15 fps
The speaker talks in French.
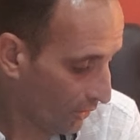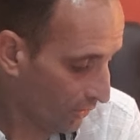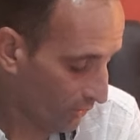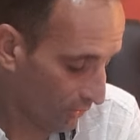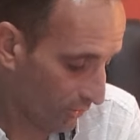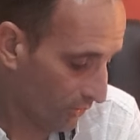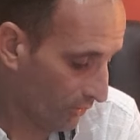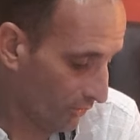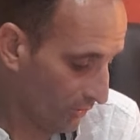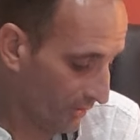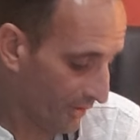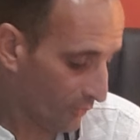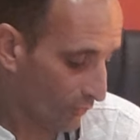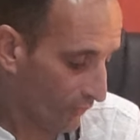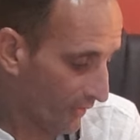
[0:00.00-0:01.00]
euh,
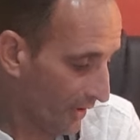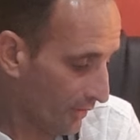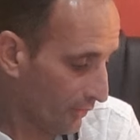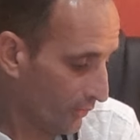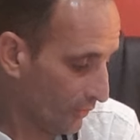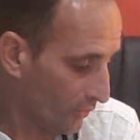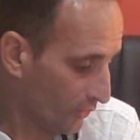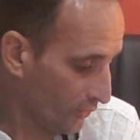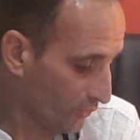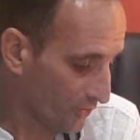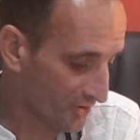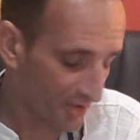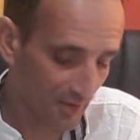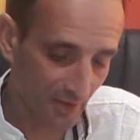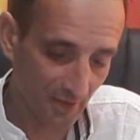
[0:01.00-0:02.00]
la nouvelle de,
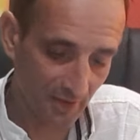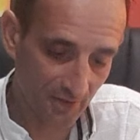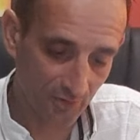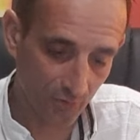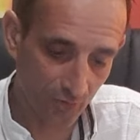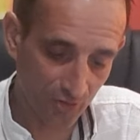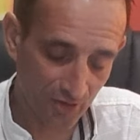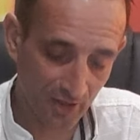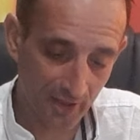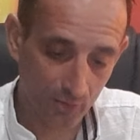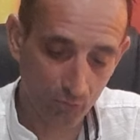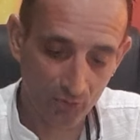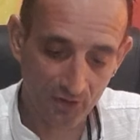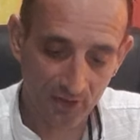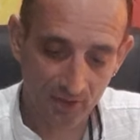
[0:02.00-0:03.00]
cette naissance et la
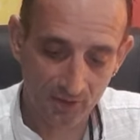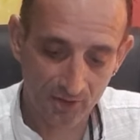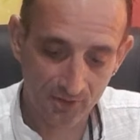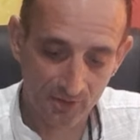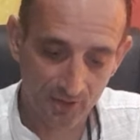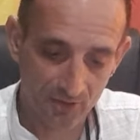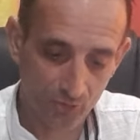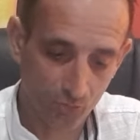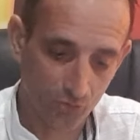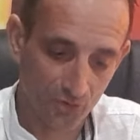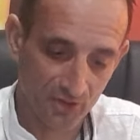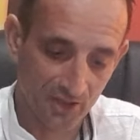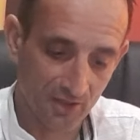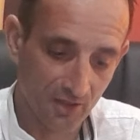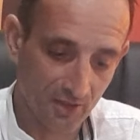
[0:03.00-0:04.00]
concrétisation de
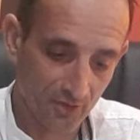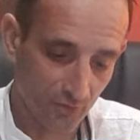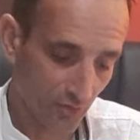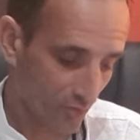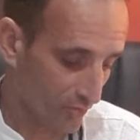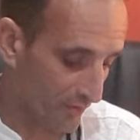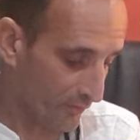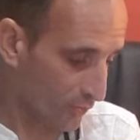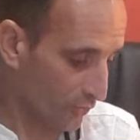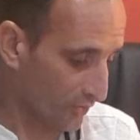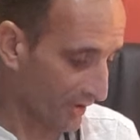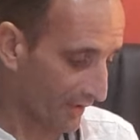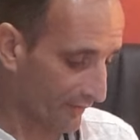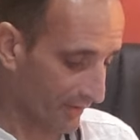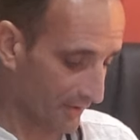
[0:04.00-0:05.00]
cette naissance au niveau du
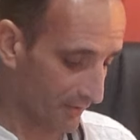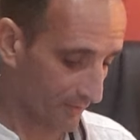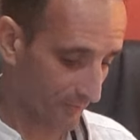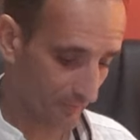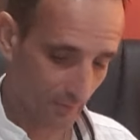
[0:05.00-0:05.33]
travail.